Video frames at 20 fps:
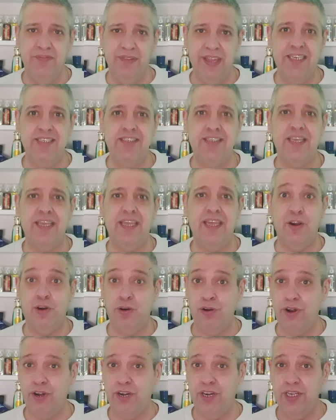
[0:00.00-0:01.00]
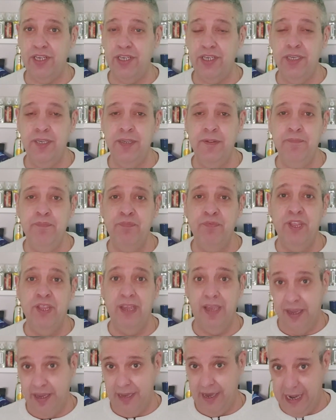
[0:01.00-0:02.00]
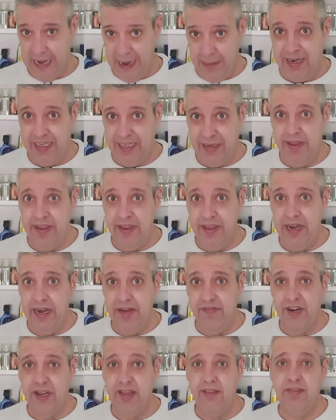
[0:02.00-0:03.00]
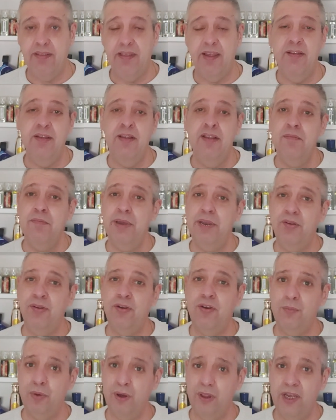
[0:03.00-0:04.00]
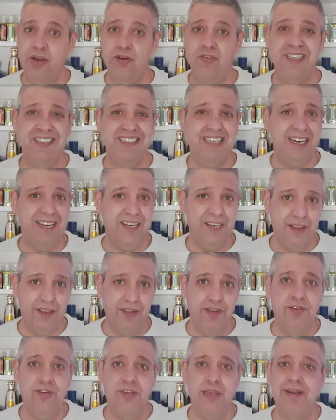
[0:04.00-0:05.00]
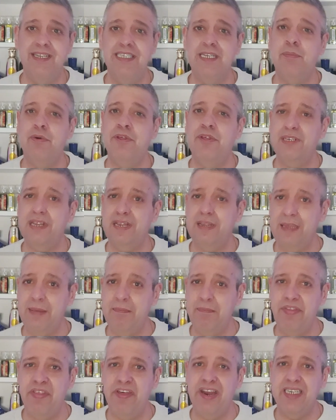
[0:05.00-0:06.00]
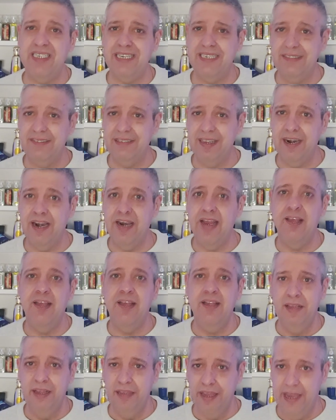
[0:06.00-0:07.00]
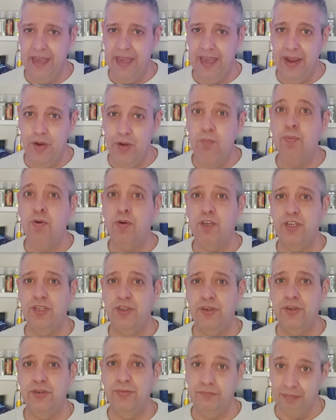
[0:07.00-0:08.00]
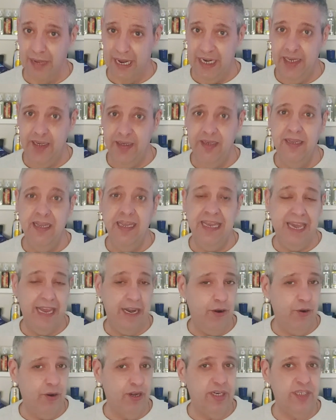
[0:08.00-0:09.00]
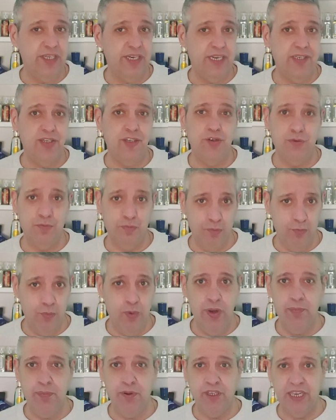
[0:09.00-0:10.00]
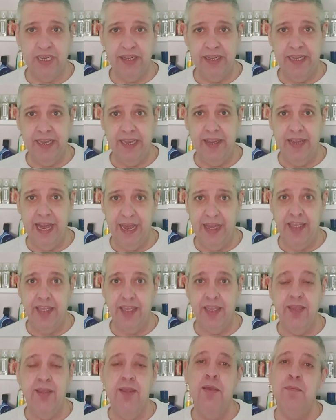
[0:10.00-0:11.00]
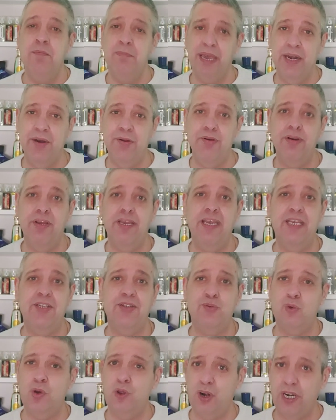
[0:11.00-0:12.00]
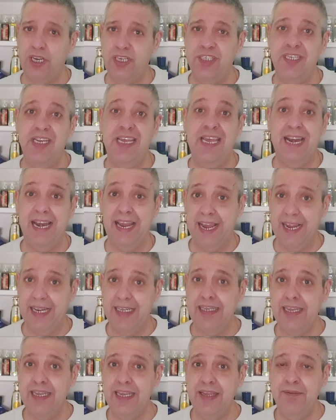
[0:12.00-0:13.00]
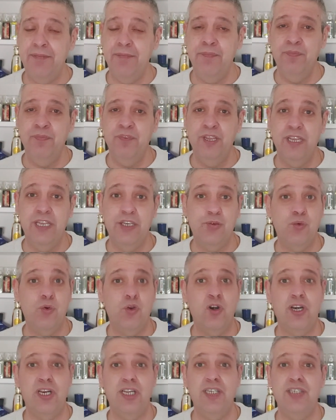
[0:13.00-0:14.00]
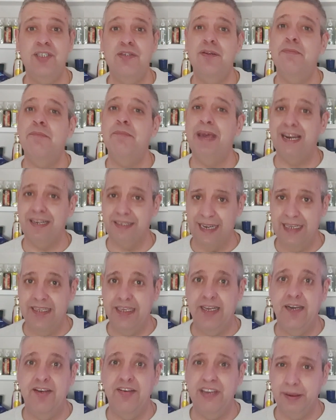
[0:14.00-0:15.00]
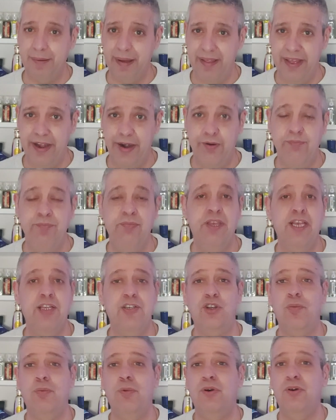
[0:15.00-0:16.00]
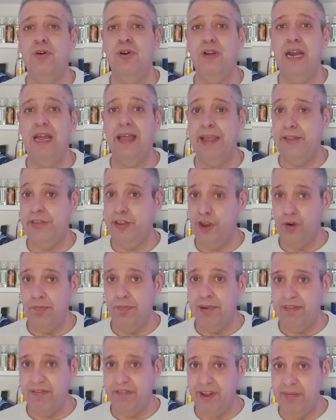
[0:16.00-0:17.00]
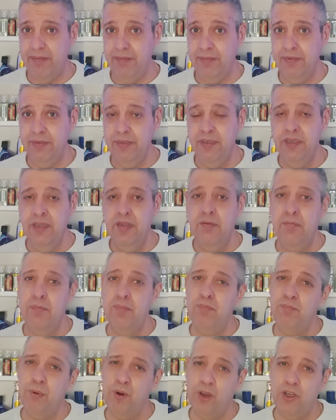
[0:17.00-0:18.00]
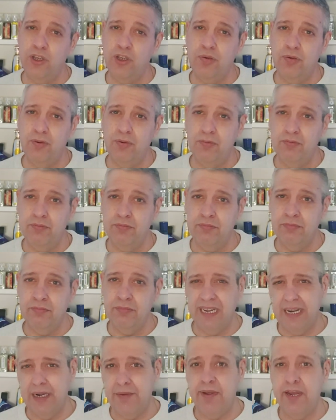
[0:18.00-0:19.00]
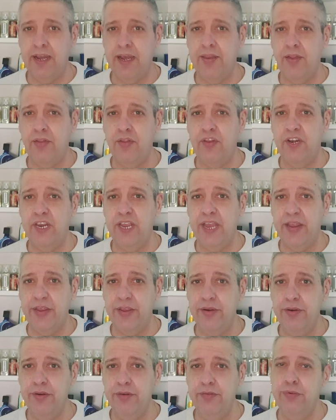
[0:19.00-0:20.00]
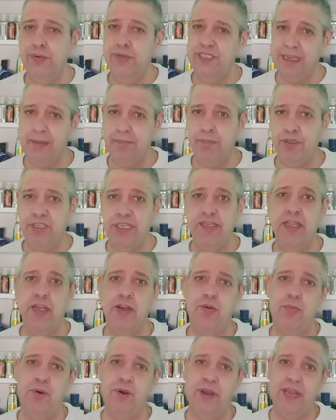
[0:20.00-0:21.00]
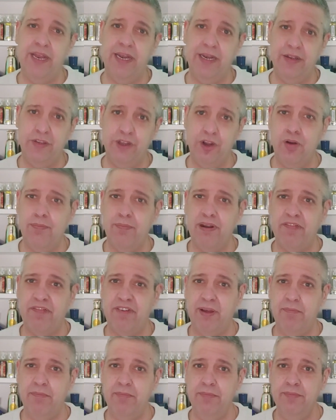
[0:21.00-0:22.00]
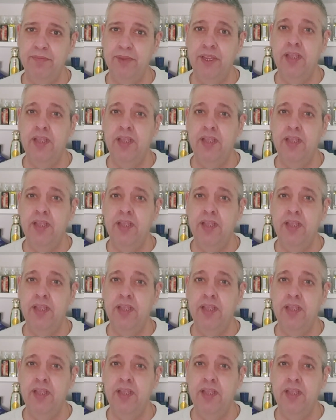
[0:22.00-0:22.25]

de este orris, eh, en la parte media de la fragancia, pero como digo, desde el inicio ya vais a poder empezar a sentirla eh, un poquito, ¿vale? El Orris es muy potente aquí, pero es un Orris elegante y es un Orris versátil, llevadero. Es como la de Dioron Parfum, un poquito mm, más rebajado diría yo, no es tan potente como en Dioron Parfum,